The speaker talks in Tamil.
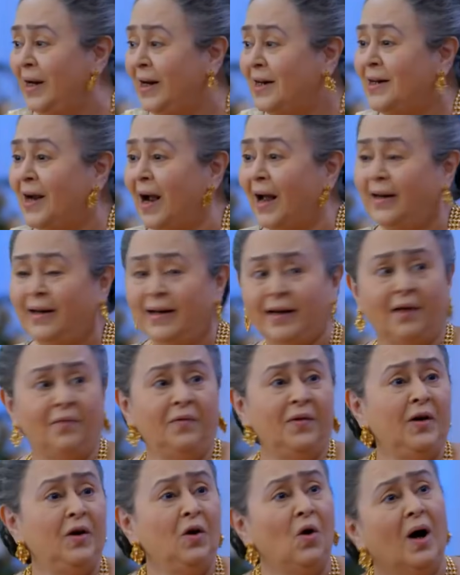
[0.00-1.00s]
அந்த
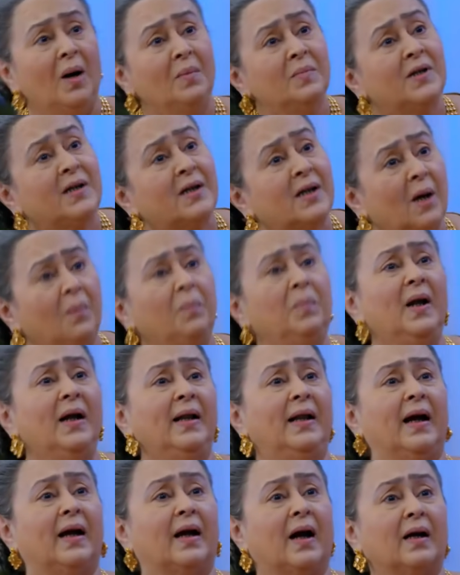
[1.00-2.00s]
வீடியோவை தான் நம்ம எல்லாரும்
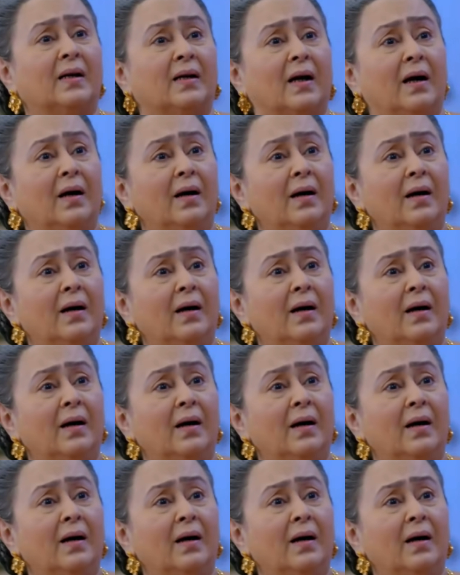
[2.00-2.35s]
பார்த்தோம் இல்லையா